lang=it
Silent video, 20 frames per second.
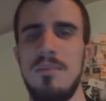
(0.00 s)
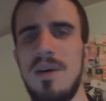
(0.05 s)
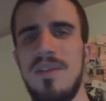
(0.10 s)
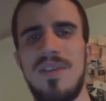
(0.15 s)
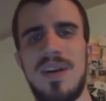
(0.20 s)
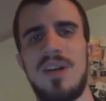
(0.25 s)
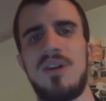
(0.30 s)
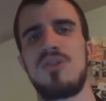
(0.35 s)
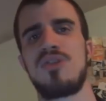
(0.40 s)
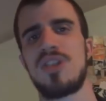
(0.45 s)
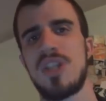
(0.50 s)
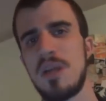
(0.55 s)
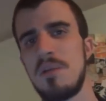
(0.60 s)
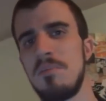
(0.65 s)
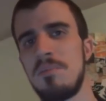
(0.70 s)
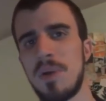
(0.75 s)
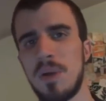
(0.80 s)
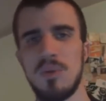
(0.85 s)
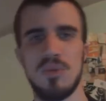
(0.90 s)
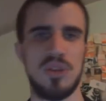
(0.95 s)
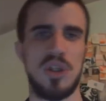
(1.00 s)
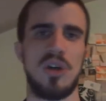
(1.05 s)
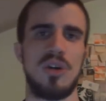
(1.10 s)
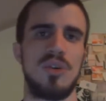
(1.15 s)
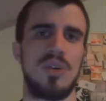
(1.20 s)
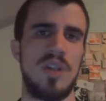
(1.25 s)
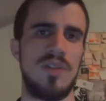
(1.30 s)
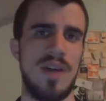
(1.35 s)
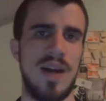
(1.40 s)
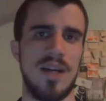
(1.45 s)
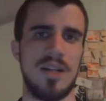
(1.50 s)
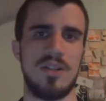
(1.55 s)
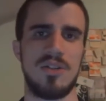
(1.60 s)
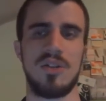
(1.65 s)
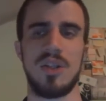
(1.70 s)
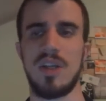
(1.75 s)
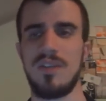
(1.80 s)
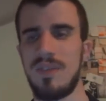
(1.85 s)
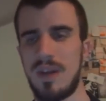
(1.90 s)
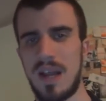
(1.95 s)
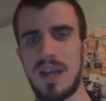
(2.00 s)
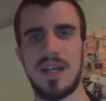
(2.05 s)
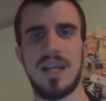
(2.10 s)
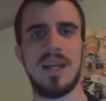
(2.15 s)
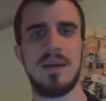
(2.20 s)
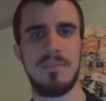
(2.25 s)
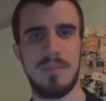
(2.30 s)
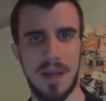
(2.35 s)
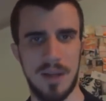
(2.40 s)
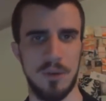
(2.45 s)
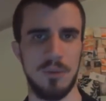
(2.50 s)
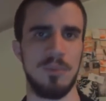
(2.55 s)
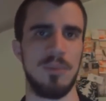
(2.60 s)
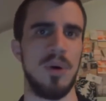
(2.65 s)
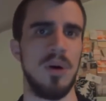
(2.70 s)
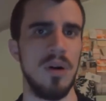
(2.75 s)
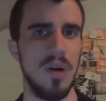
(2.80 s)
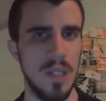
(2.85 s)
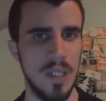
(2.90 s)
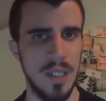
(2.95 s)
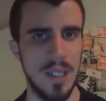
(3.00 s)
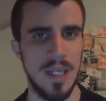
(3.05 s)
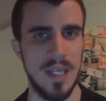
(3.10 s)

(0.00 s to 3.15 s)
ma faranno sempre un gioco diverso che farà anche cambiare un po'